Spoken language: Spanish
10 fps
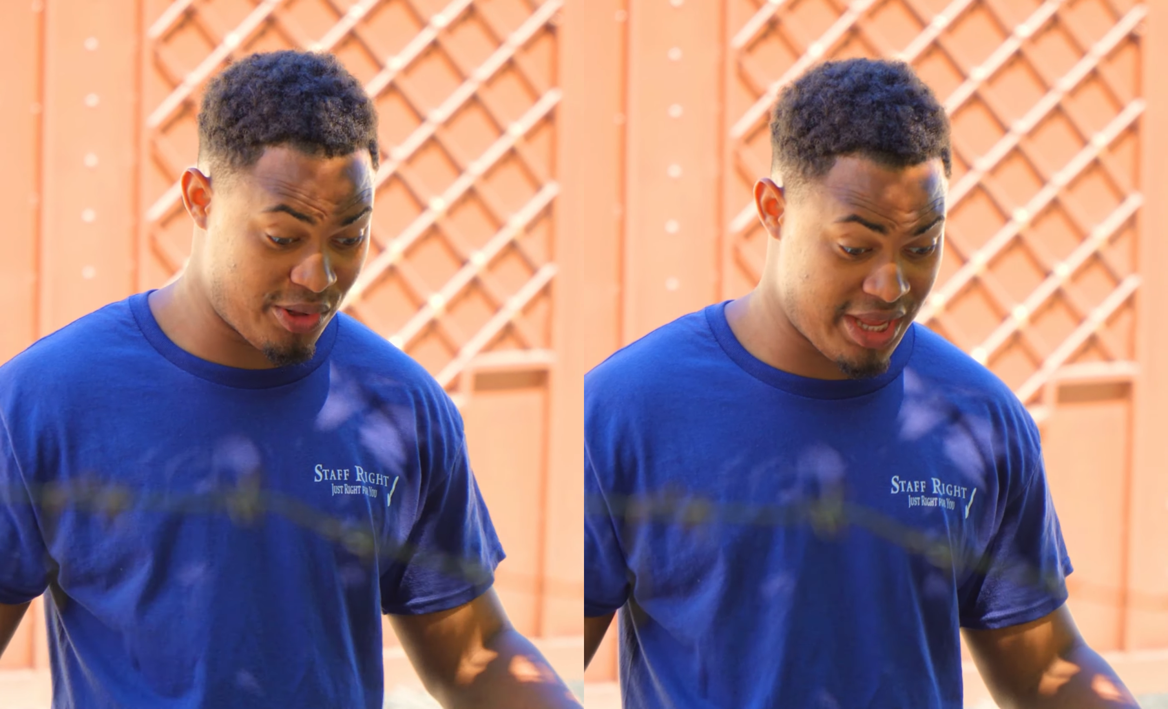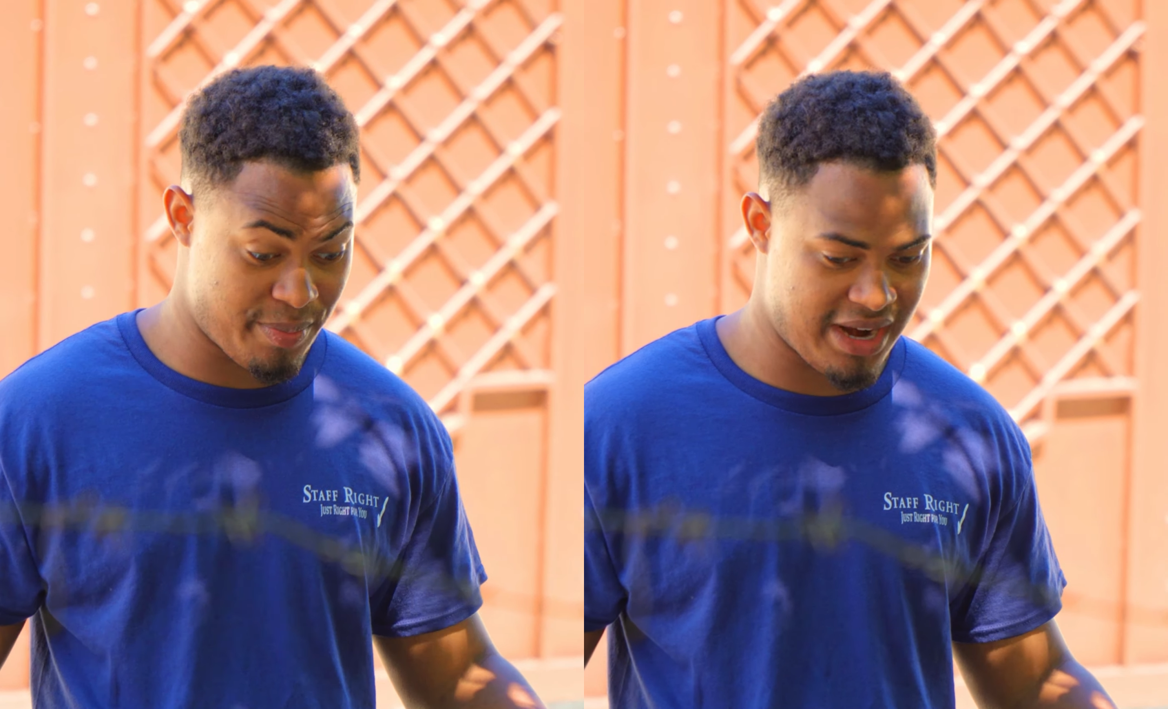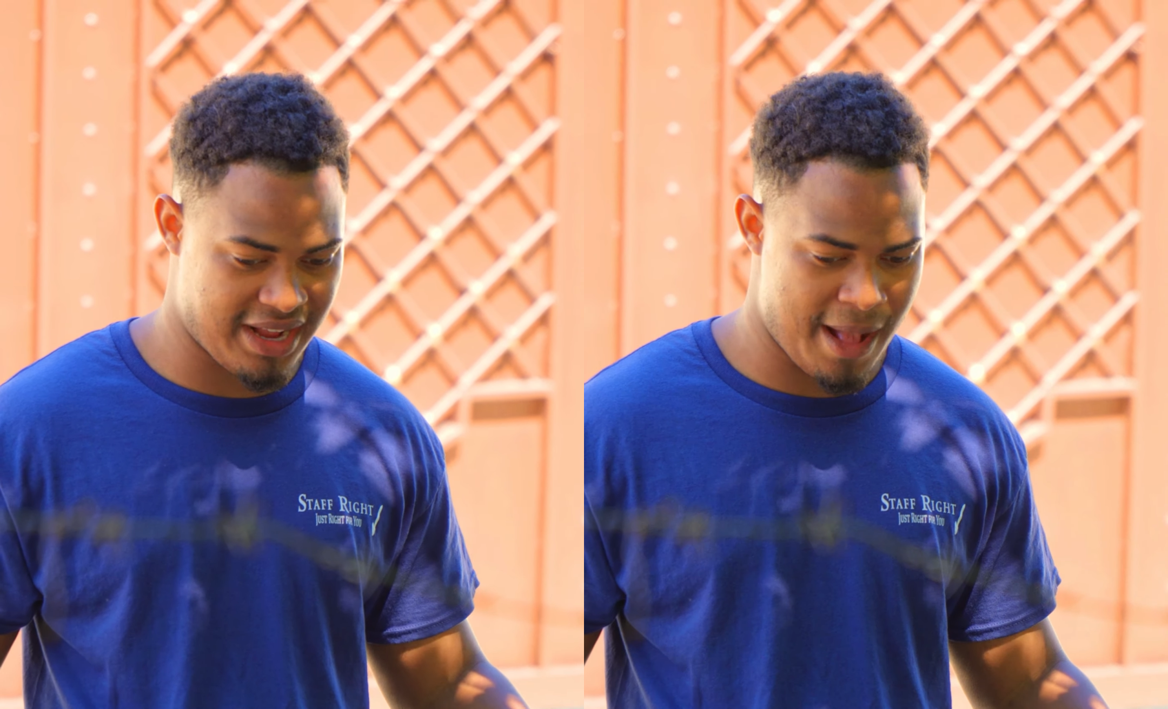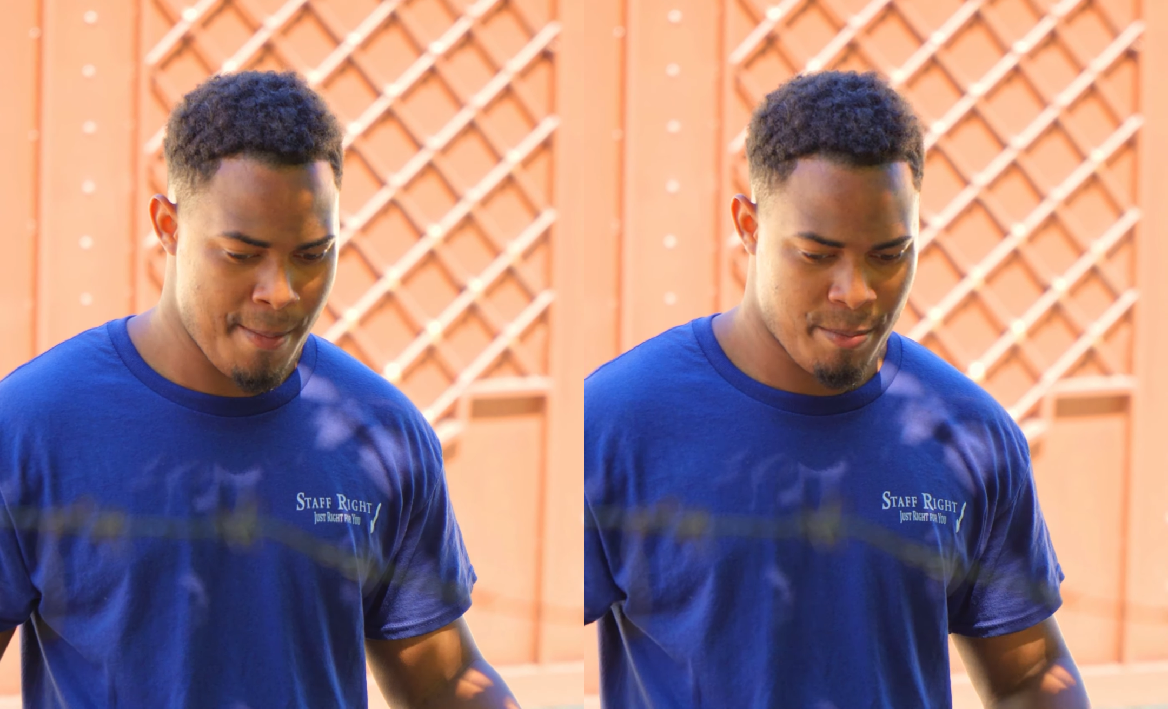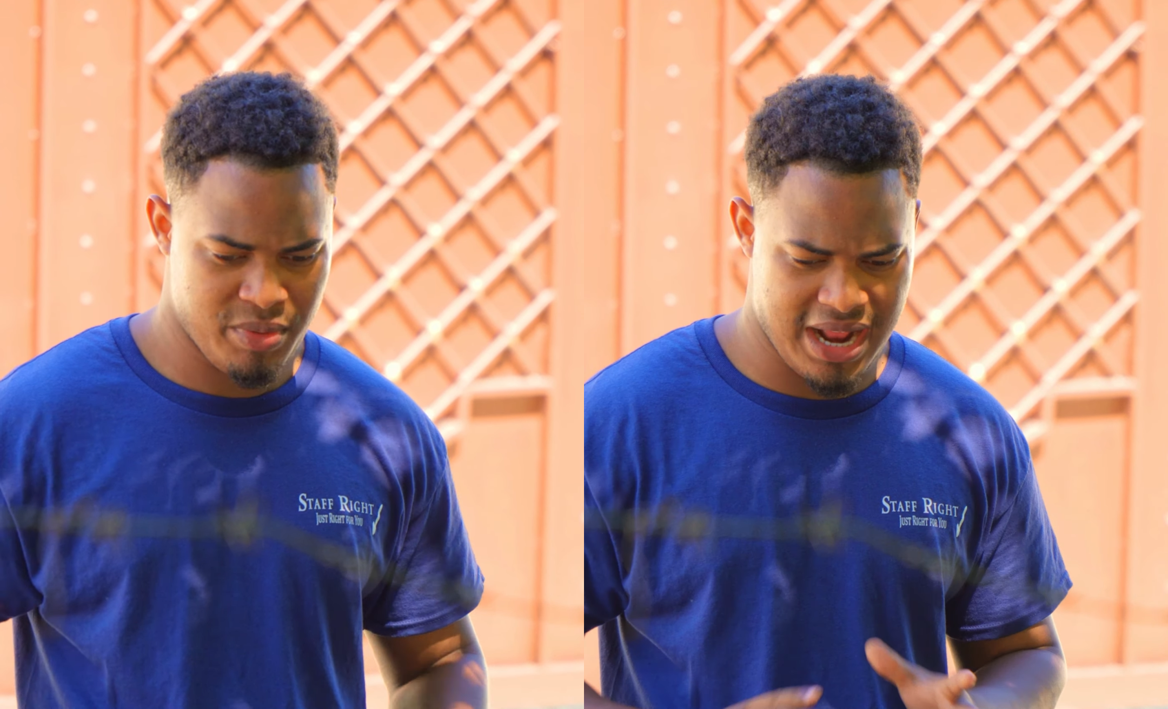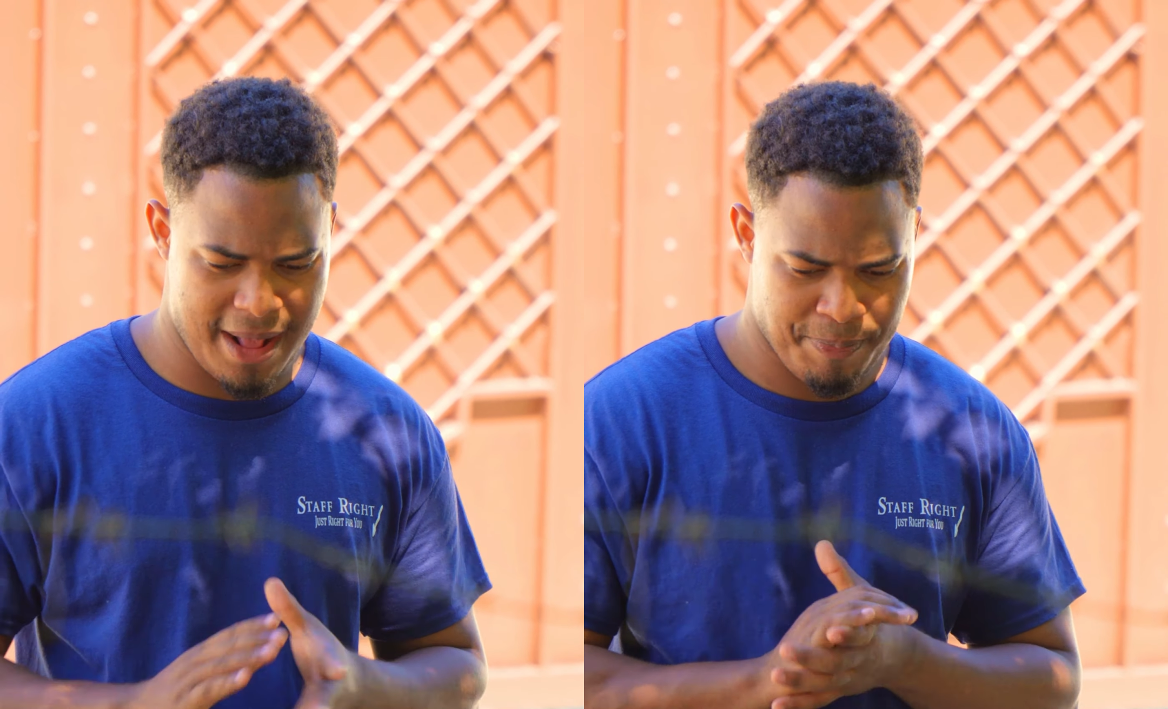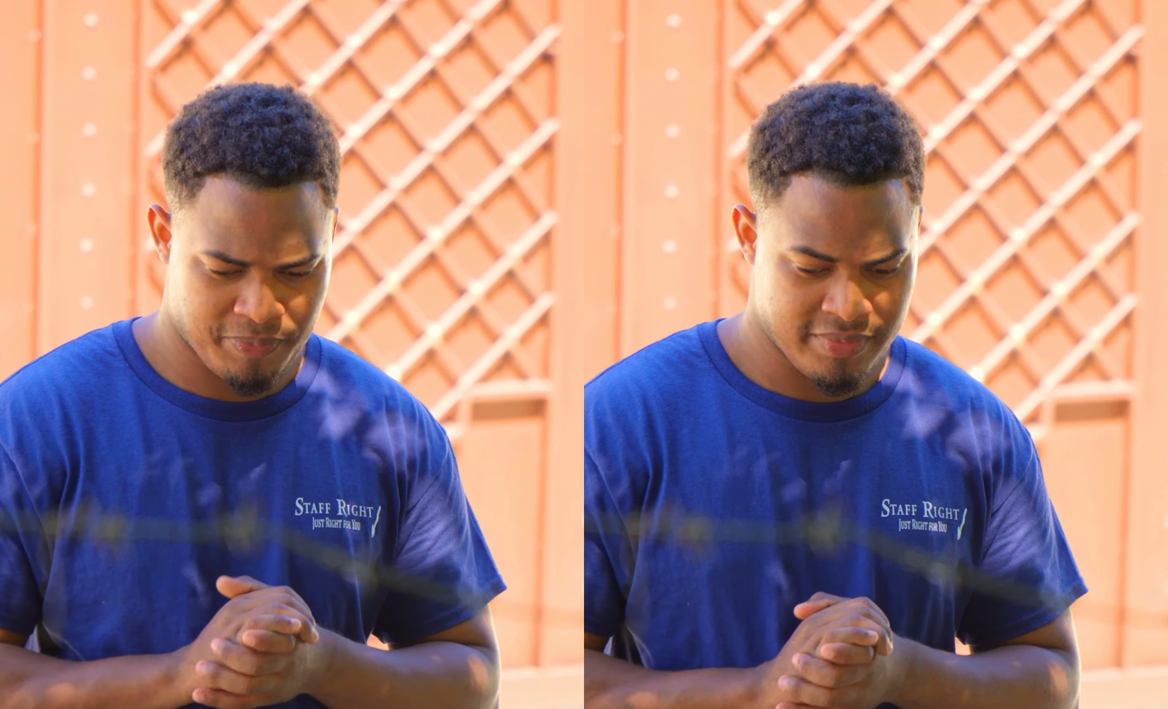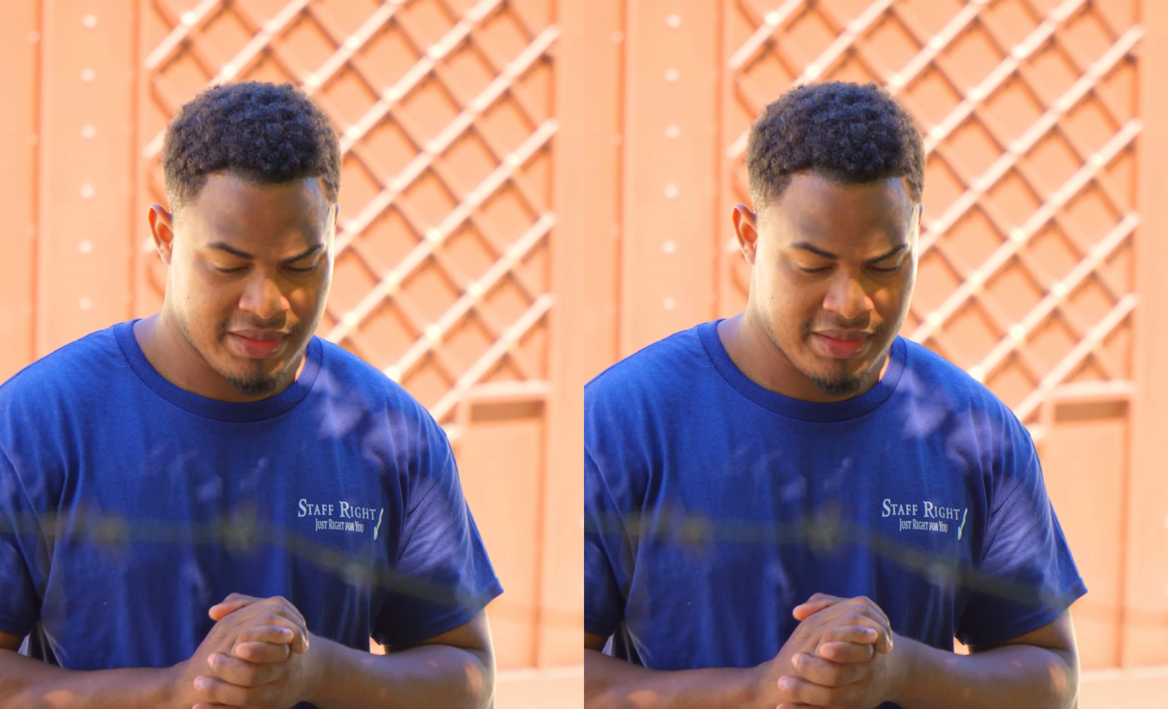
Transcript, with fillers: los días para acá. Mira,